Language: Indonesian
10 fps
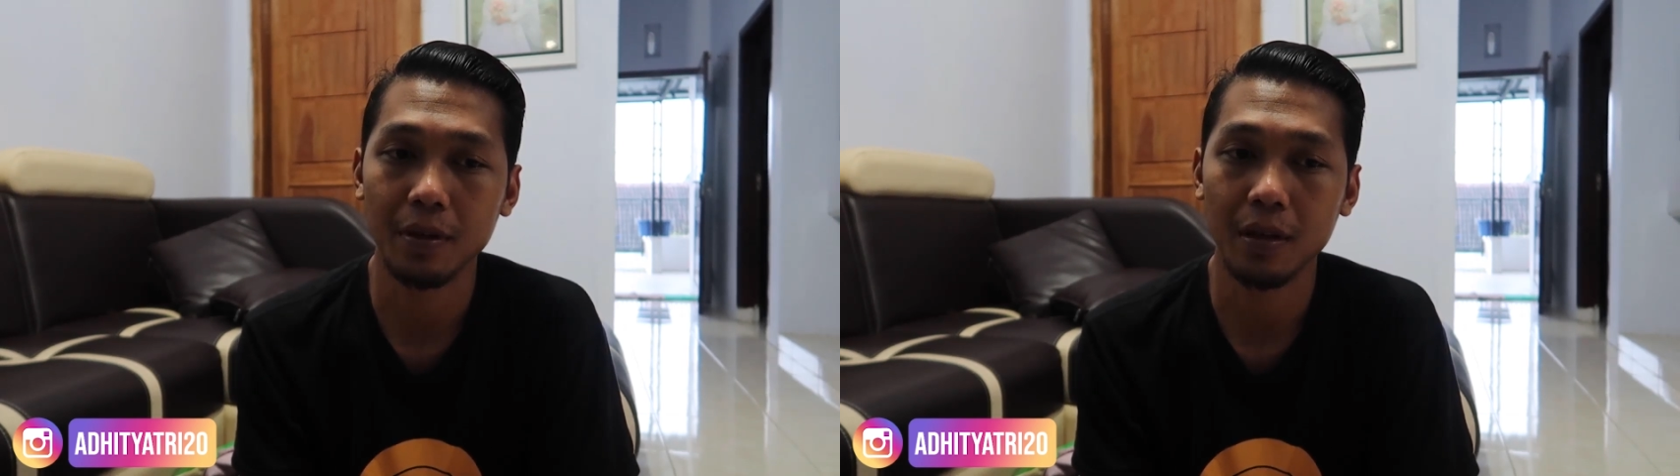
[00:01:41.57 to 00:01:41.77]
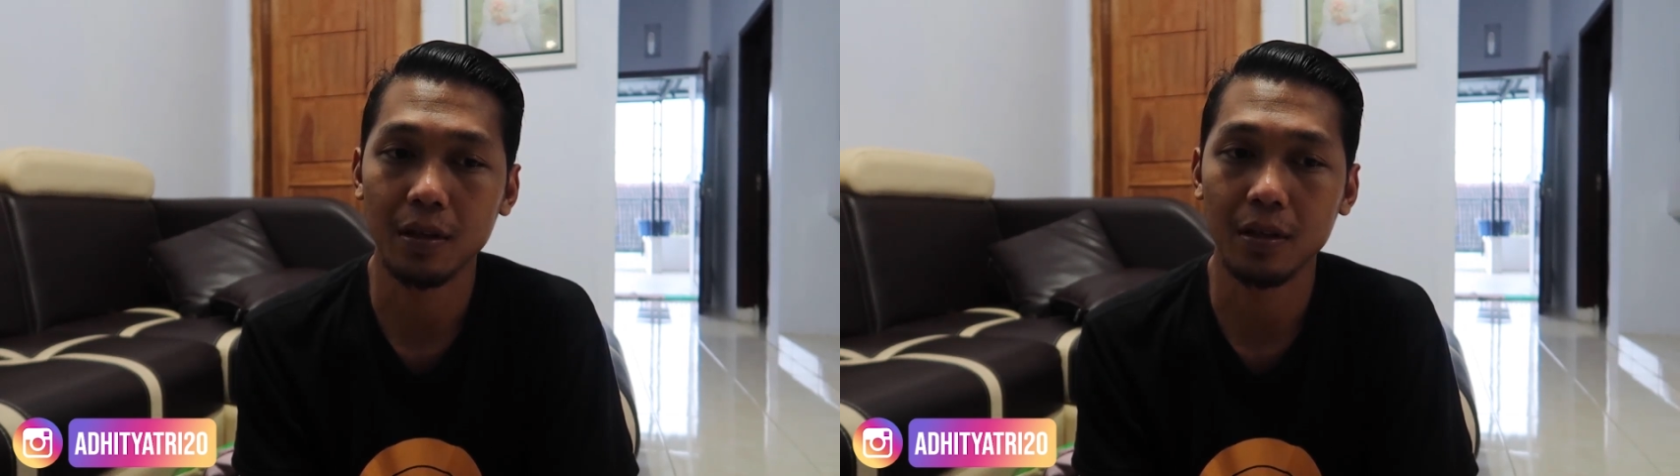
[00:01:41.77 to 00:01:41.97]

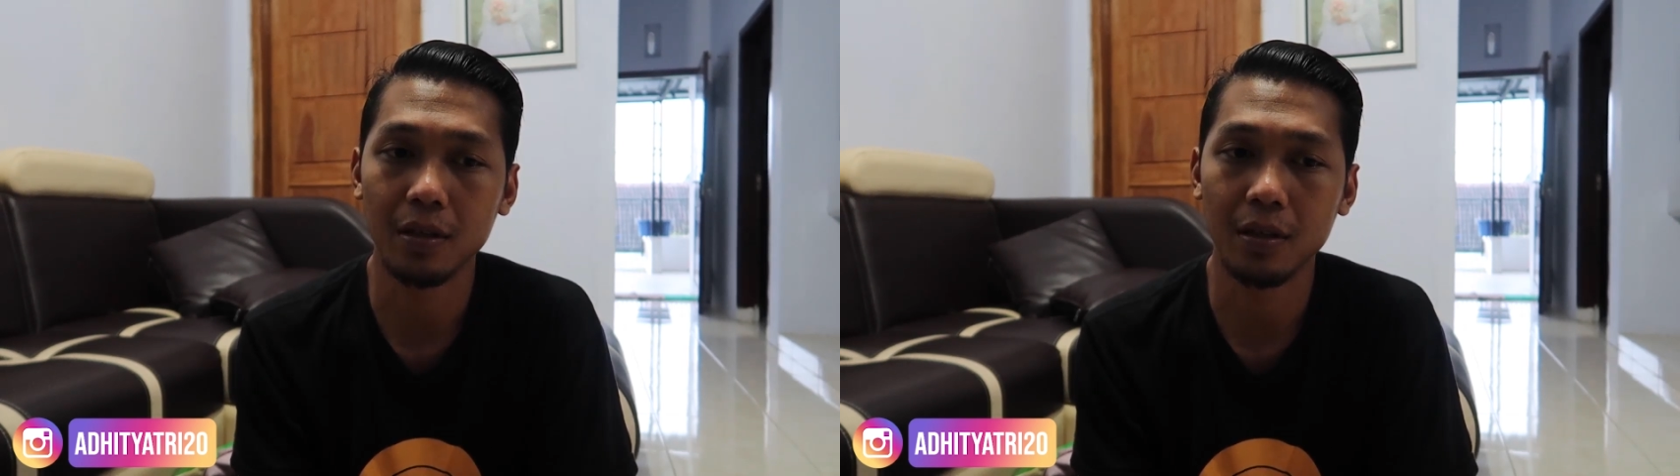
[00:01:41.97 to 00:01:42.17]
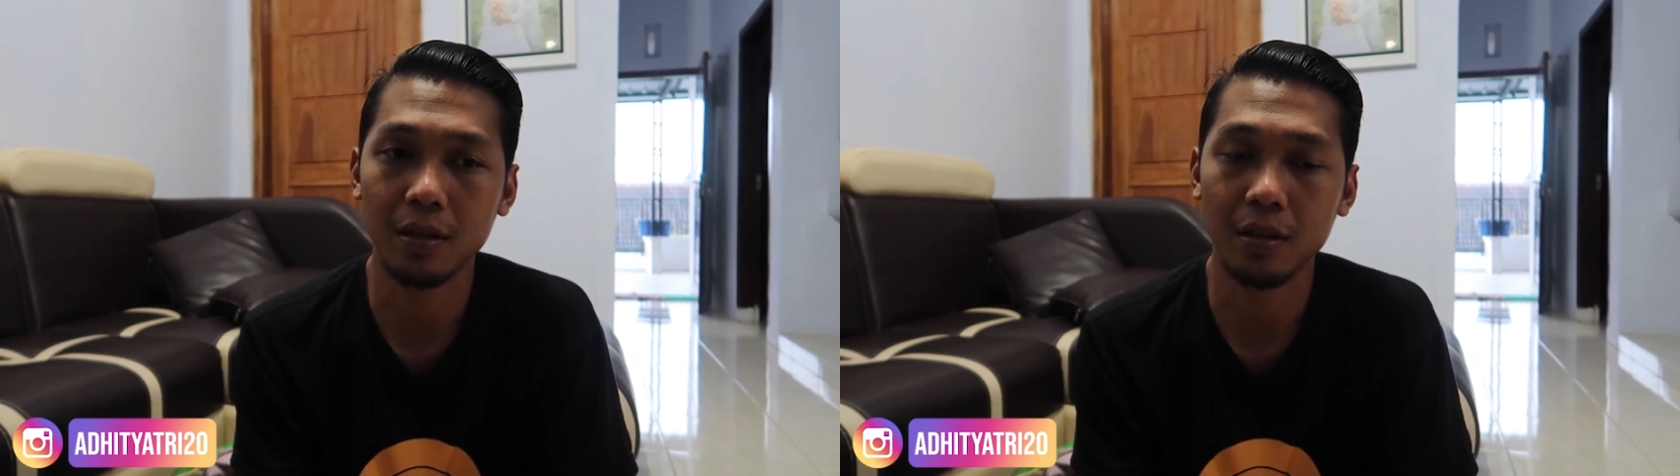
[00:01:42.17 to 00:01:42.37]

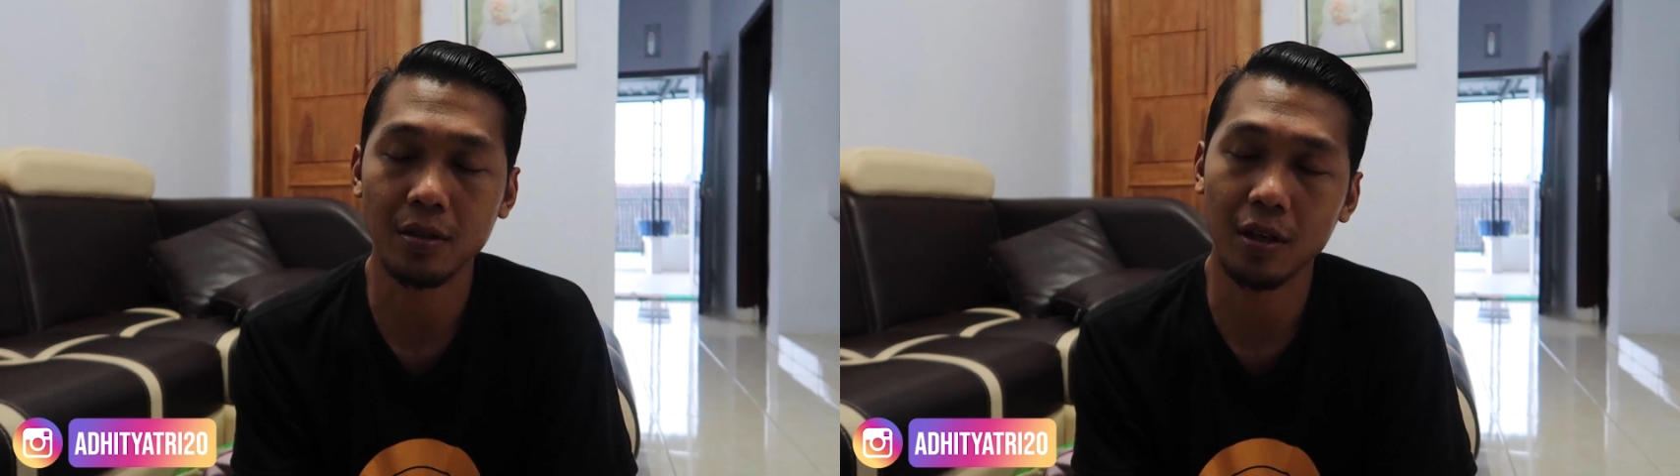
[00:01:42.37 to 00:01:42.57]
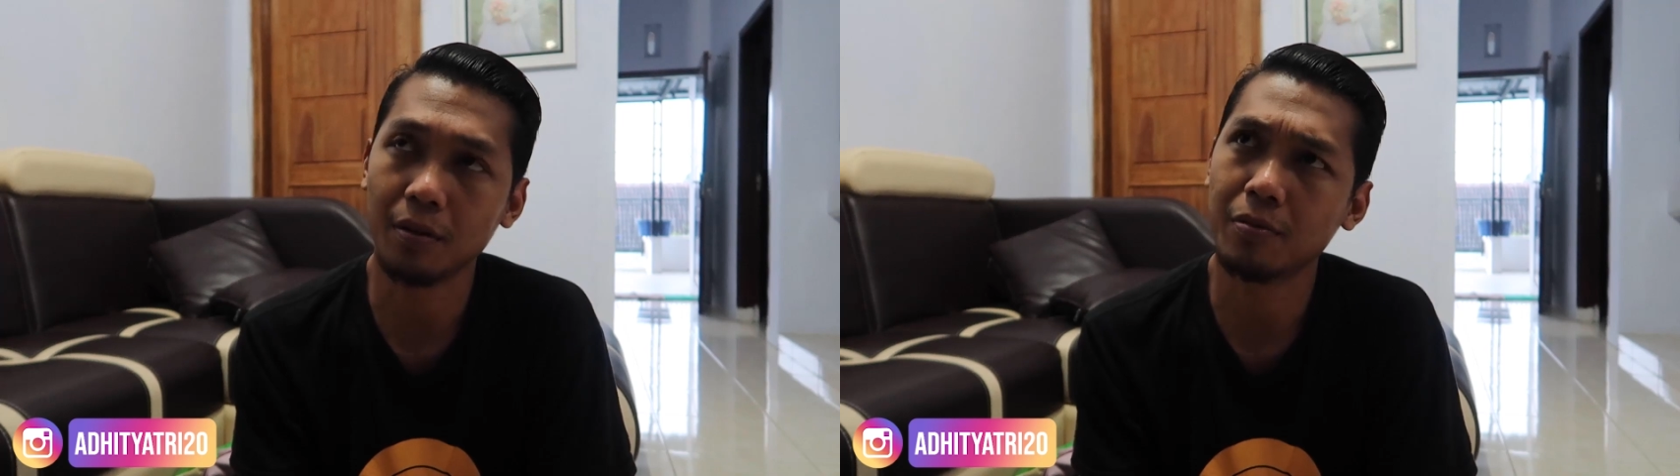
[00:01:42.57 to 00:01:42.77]
uh,
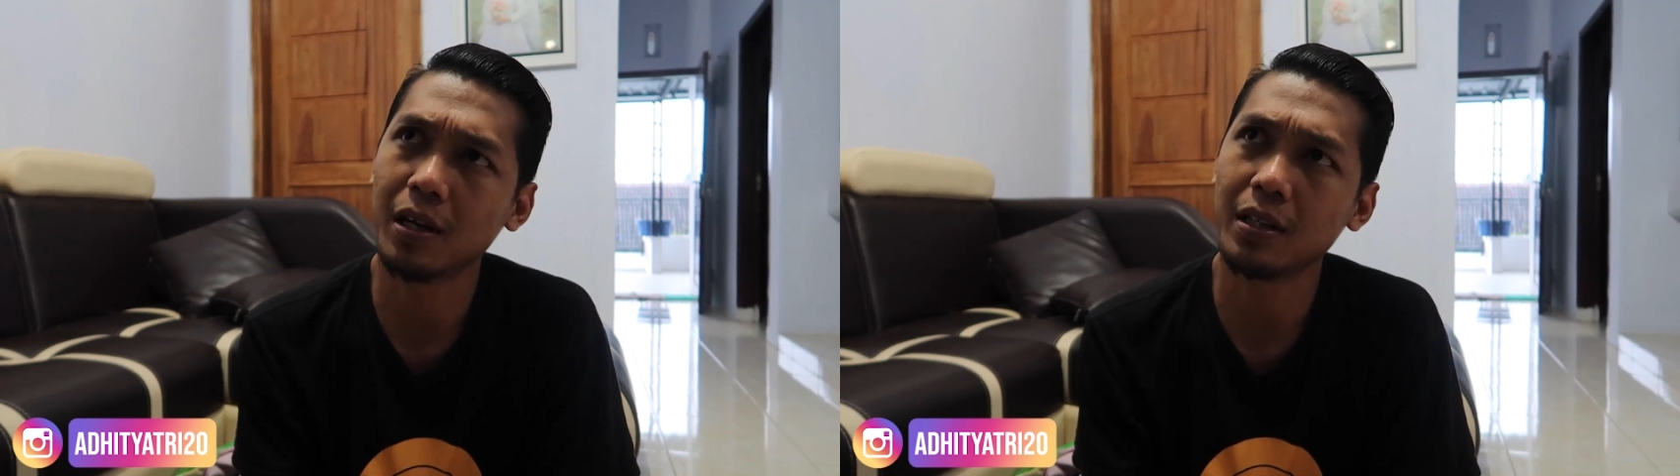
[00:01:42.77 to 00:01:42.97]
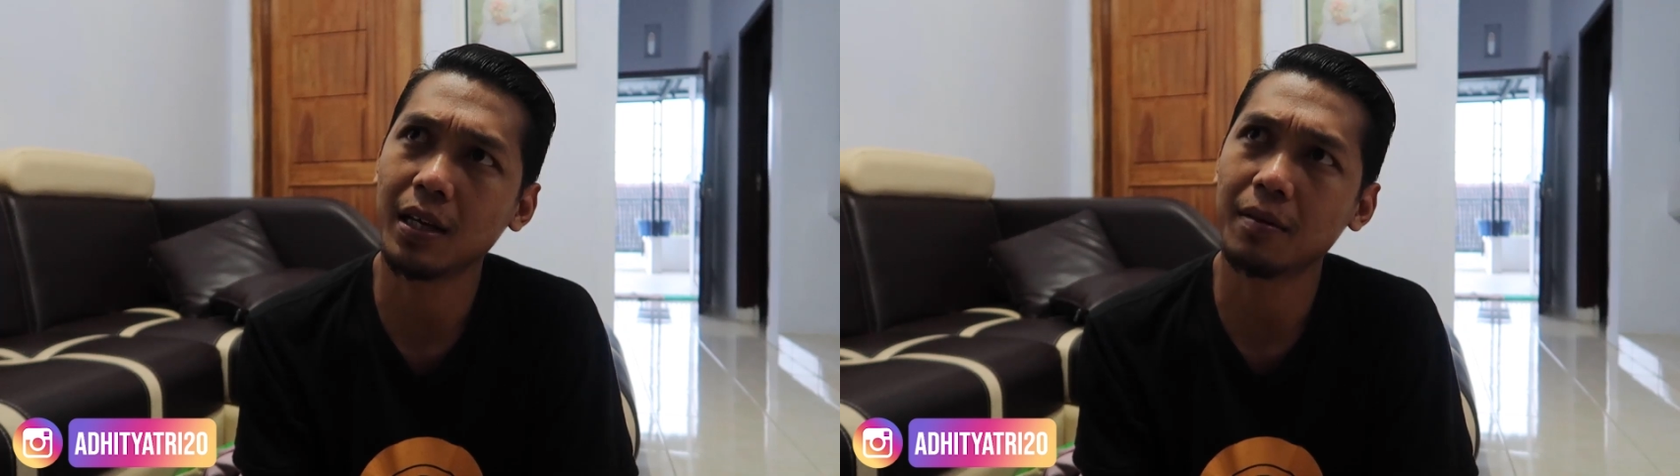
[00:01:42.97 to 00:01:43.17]
sorry
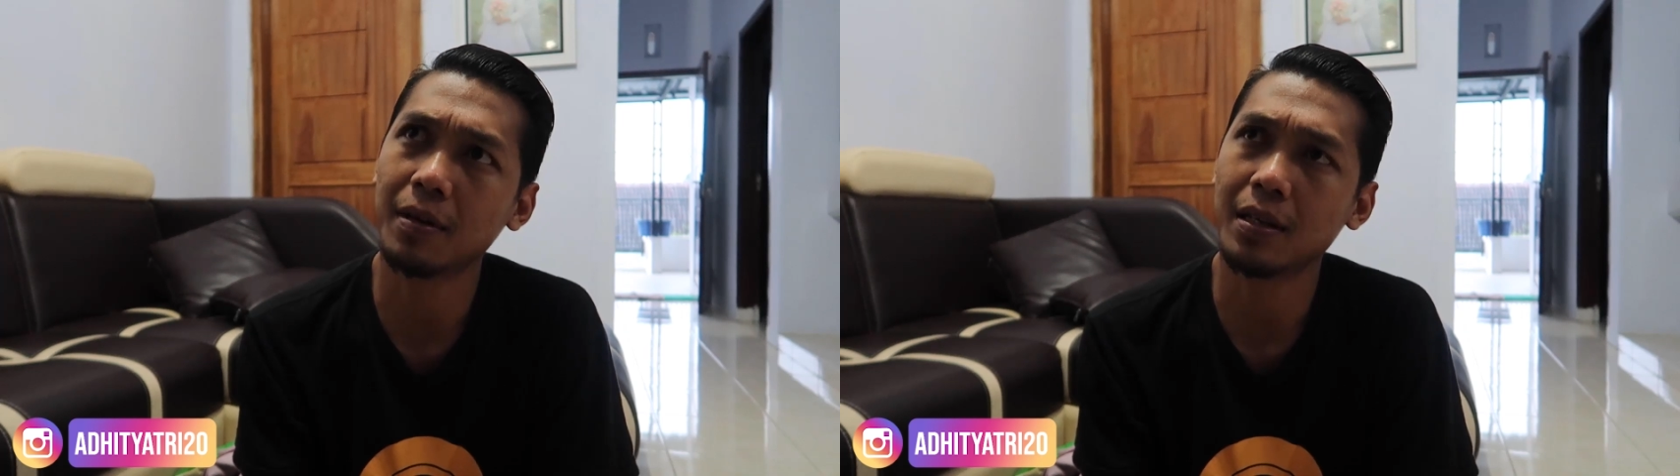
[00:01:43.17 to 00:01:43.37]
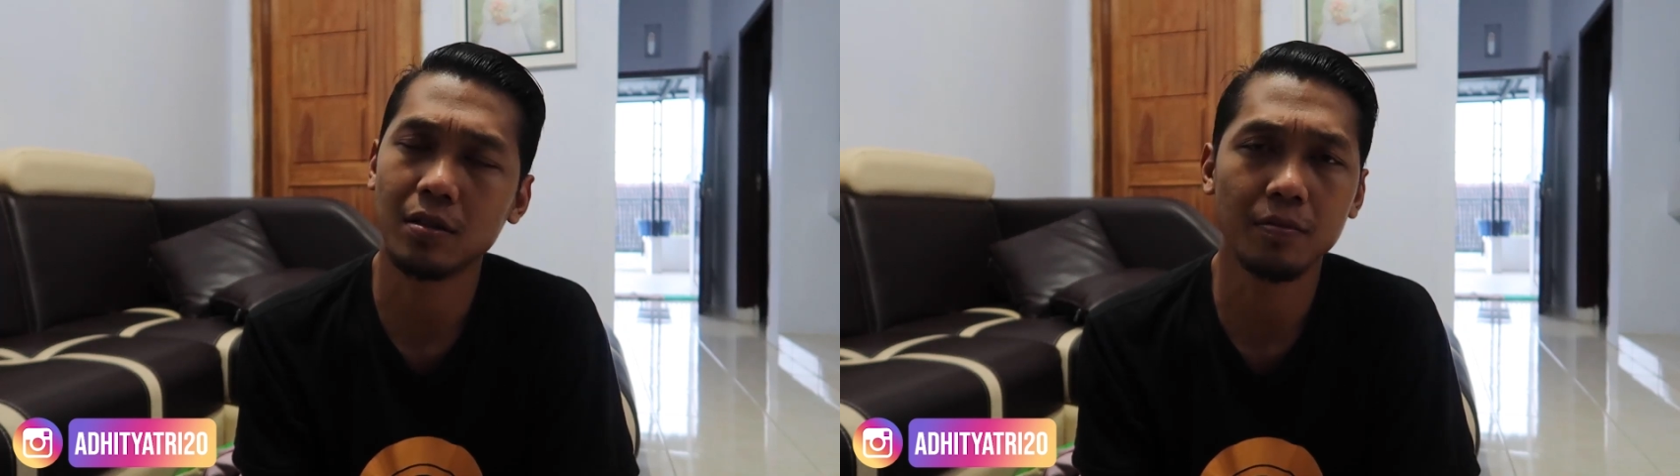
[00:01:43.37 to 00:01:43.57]
bukan
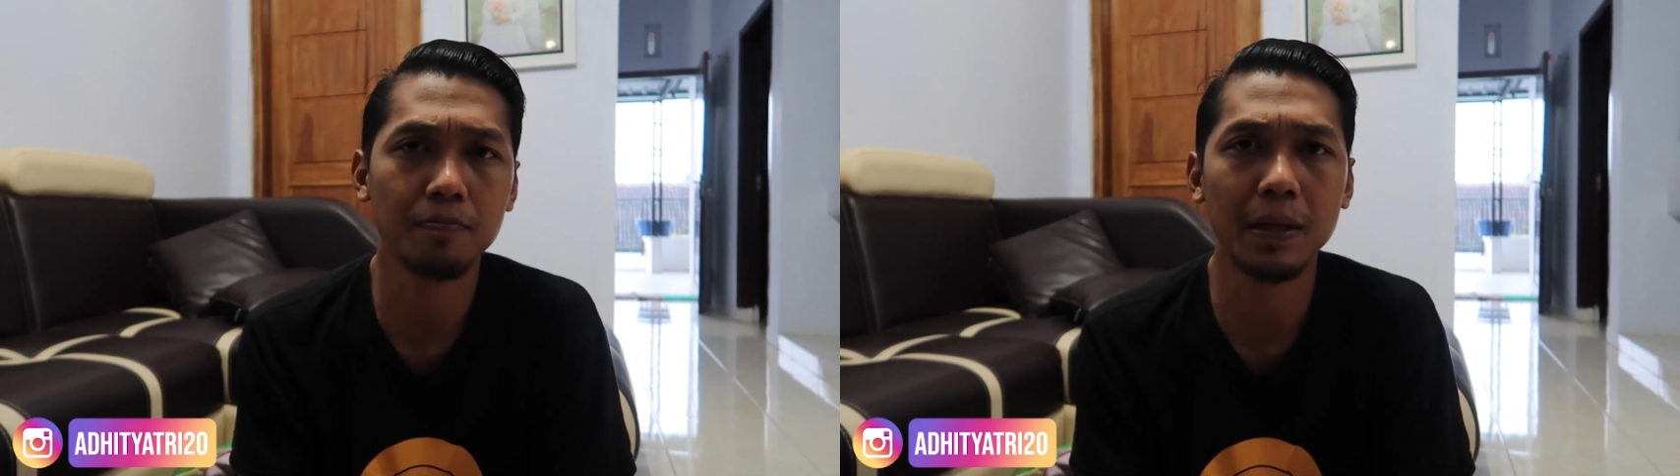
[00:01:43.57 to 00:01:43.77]
13